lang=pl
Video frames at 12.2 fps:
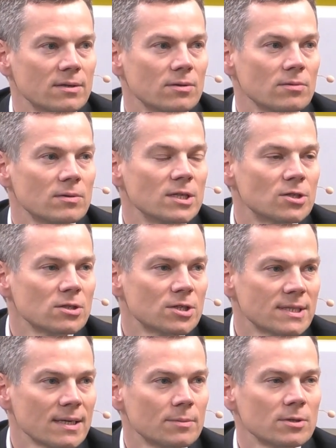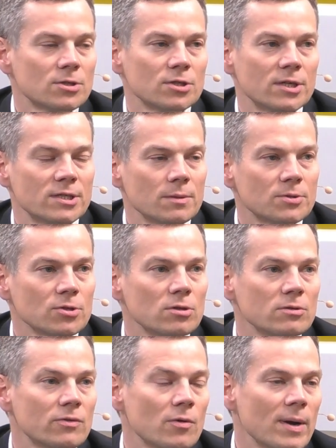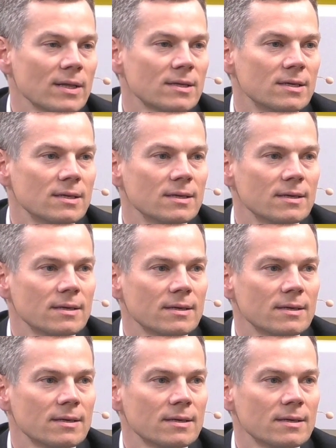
no, licząc się z takim rozstrzygnięciem przygotowywał banki